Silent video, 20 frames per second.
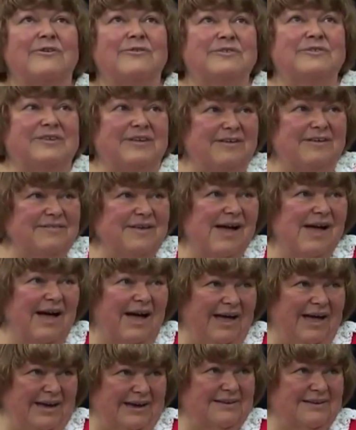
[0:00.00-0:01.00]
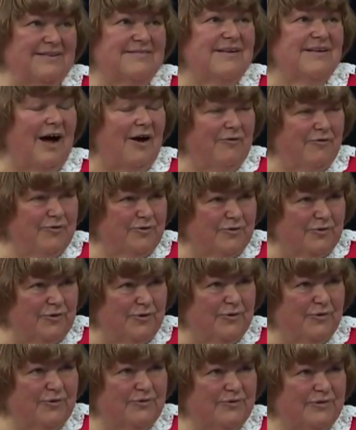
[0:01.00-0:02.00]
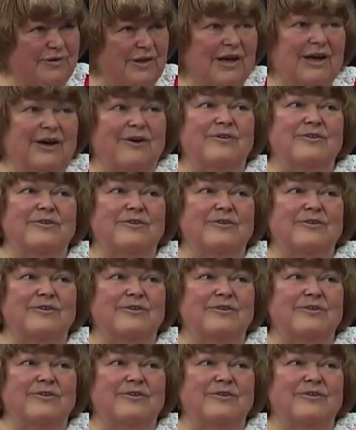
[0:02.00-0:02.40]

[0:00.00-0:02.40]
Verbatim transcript: Und diese Ereignisse aufzulösen